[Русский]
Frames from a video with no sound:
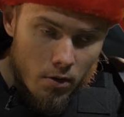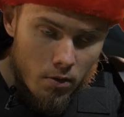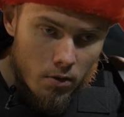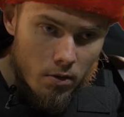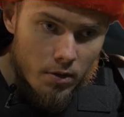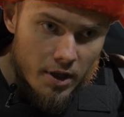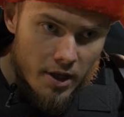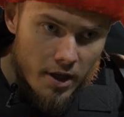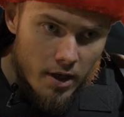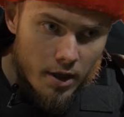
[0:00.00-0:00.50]

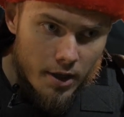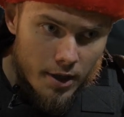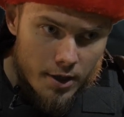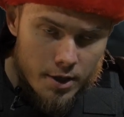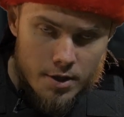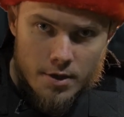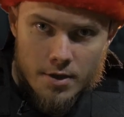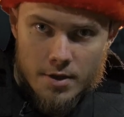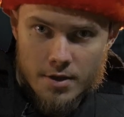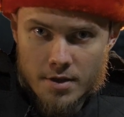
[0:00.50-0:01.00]
но я,
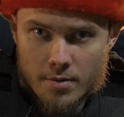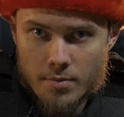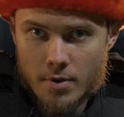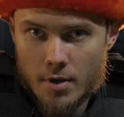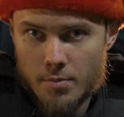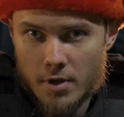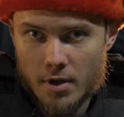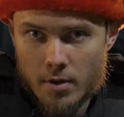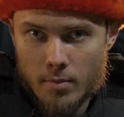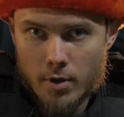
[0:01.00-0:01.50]
конечно же,
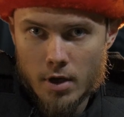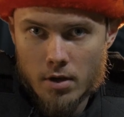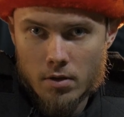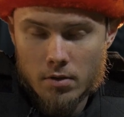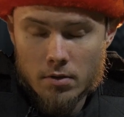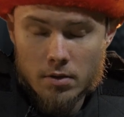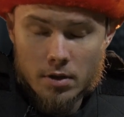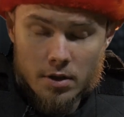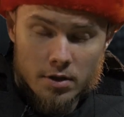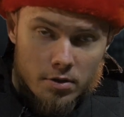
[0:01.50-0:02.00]
себя
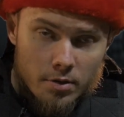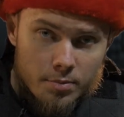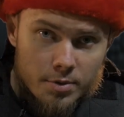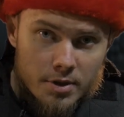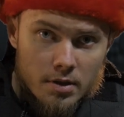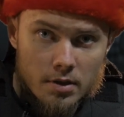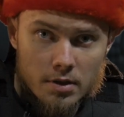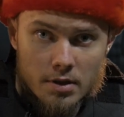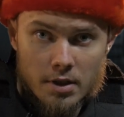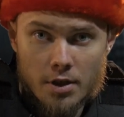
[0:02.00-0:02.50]
переборол. Да и,
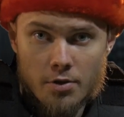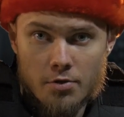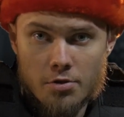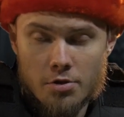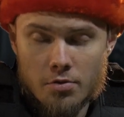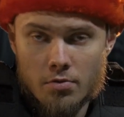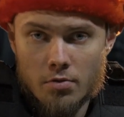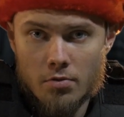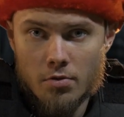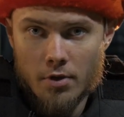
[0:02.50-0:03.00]
собственно,
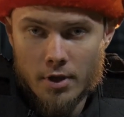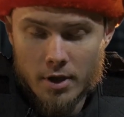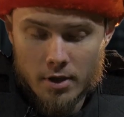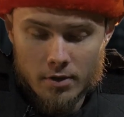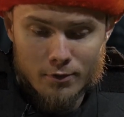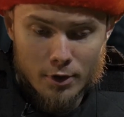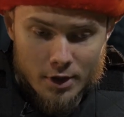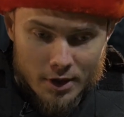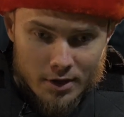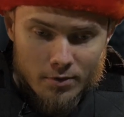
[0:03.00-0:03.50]
следующий
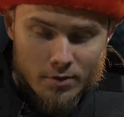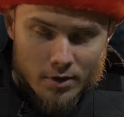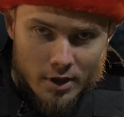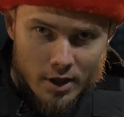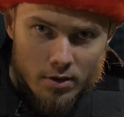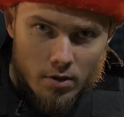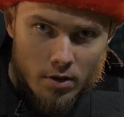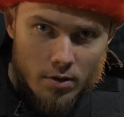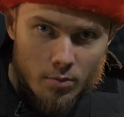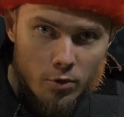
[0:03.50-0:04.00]
туториал, вот этот
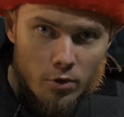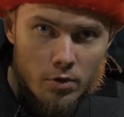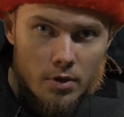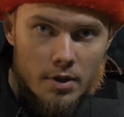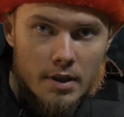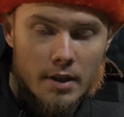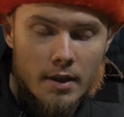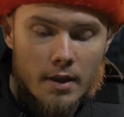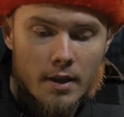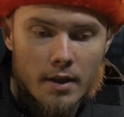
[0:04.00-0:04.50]
вот, который
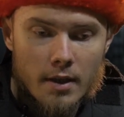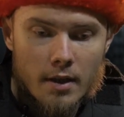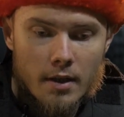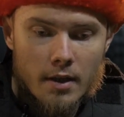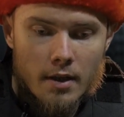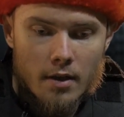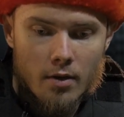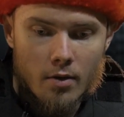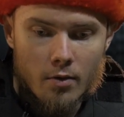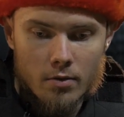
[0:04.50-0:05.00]
будет,
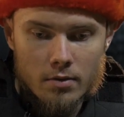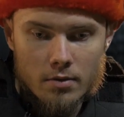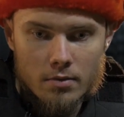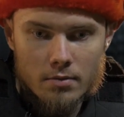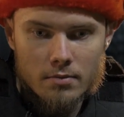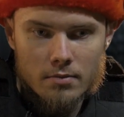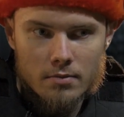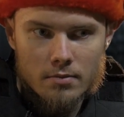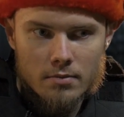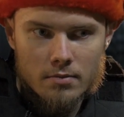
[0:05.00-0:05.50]

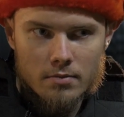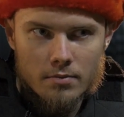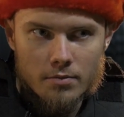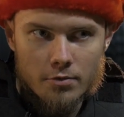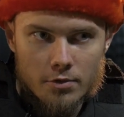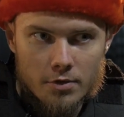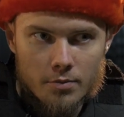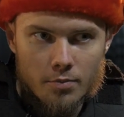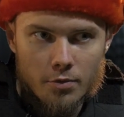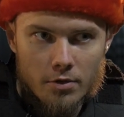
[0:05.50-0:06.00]
он
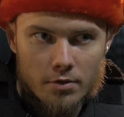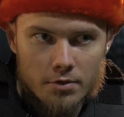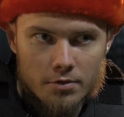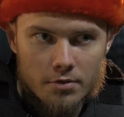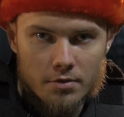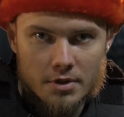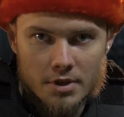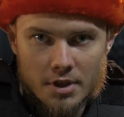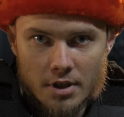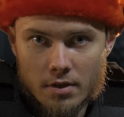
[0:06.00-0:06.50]
будет
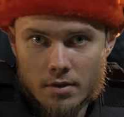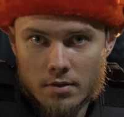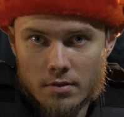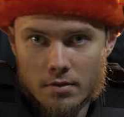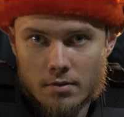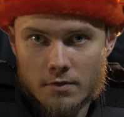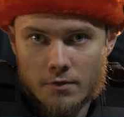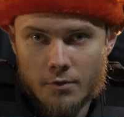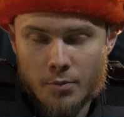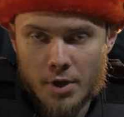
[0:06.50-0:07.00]
полностью
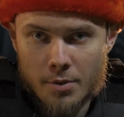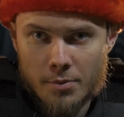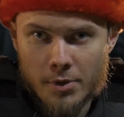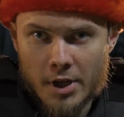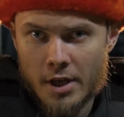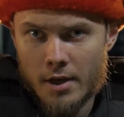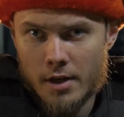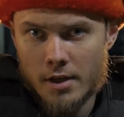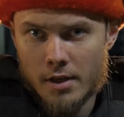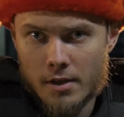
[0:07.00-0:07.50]
сделан в
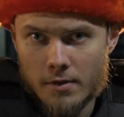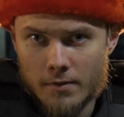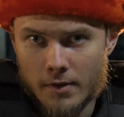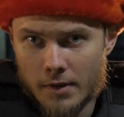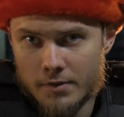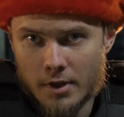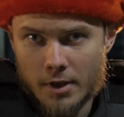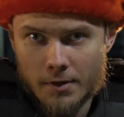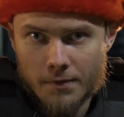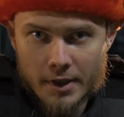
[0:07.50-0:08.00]
премьере и
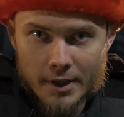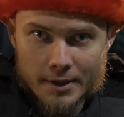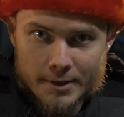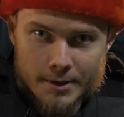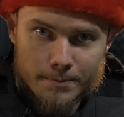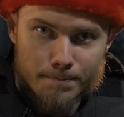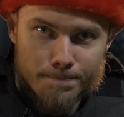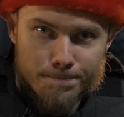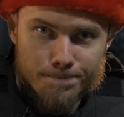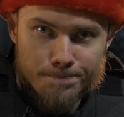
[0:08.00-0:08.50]
в After
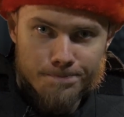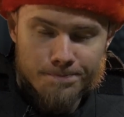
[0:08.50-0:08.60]
Effects.